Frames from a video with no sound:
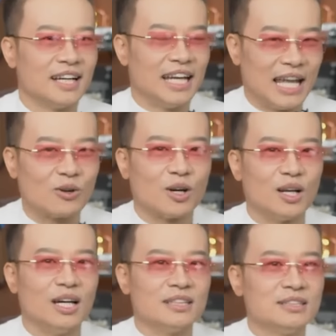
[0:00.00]
แล้วก็
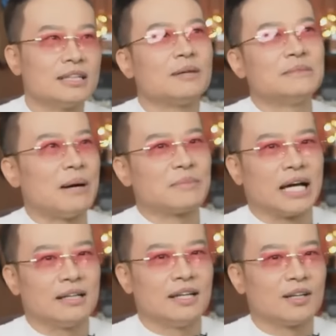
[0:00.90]
เลยเชื่อตามๆกัน
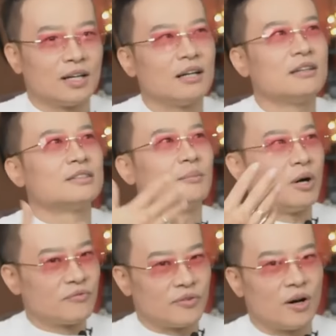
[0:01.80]
แล้วก็สมอง
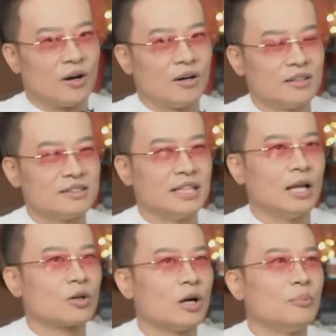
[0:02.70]
ฝ่อเสร็จ
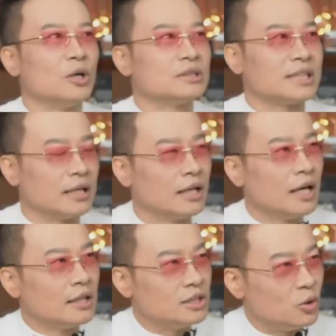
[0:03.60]
แล้วก็พอใช้
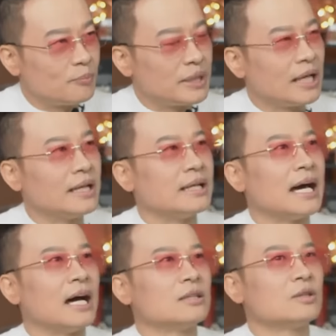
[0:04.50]
ชีวิตไปได้นา
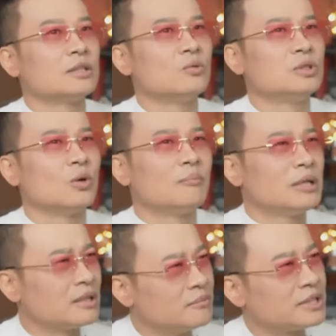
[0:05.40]
นๆ ก็จะรู้สึกว่าไม่
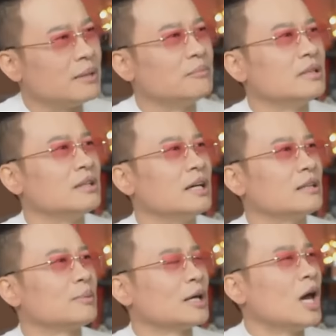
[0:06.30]
เติมเต็มเลย
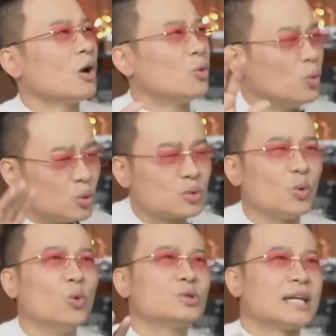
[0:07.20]
ทำไมกู
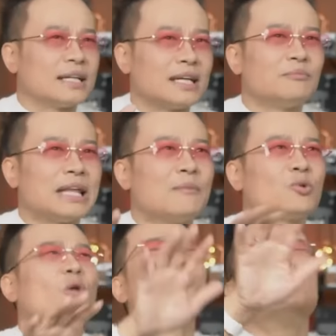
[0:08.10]
กูสาทำตามก
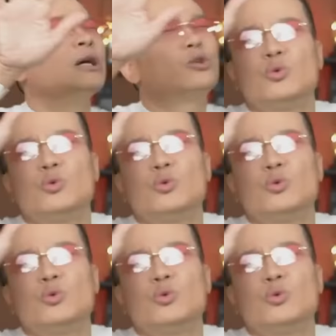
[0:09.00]
ฎพวกมึงทุก